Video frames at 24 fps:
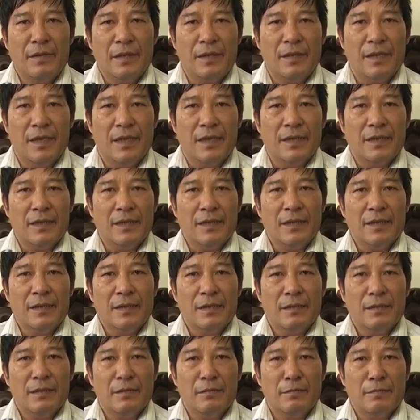bên đường
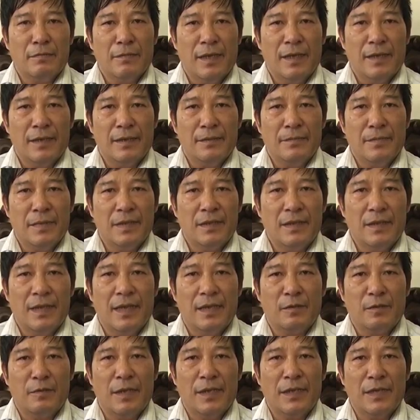cùng lại là mất
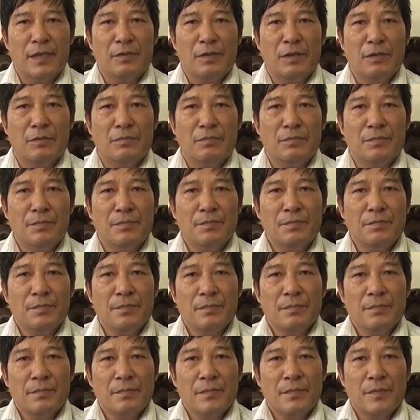an toàn giao thông
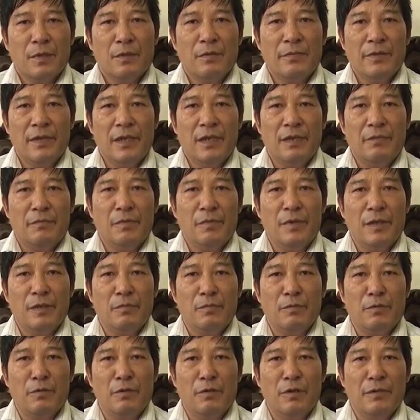đối với địa phương
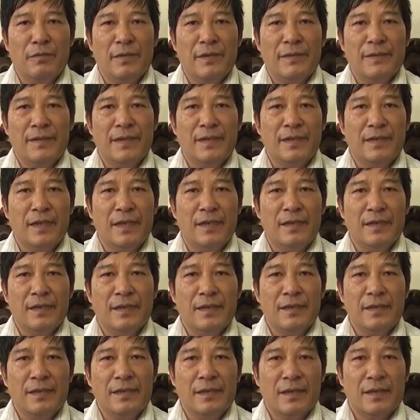chúng tôi và nhân dân
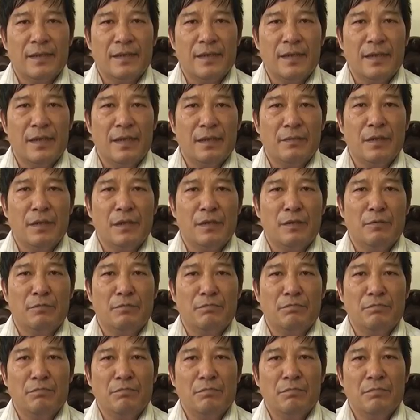thì là rất là bức xúc
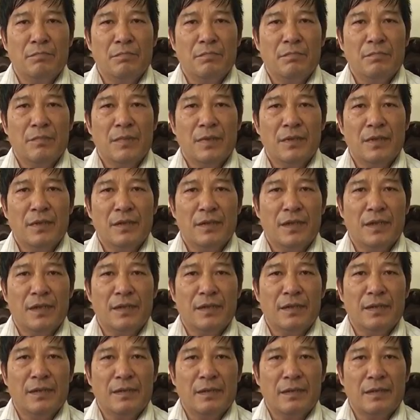còn nhân
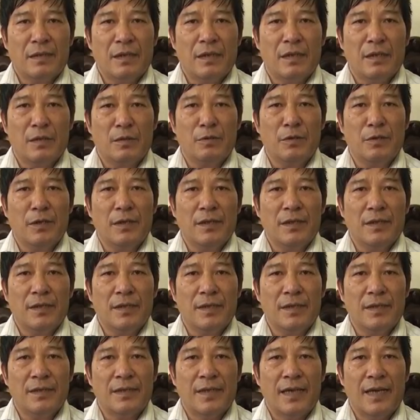dân thường xuyên
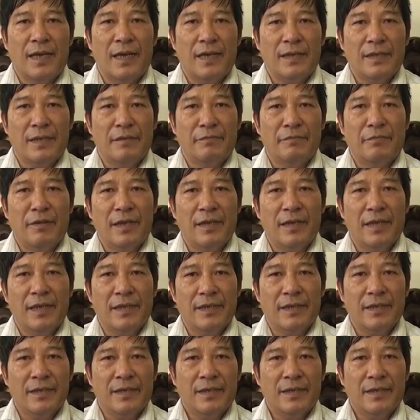lên xã để phản ảnh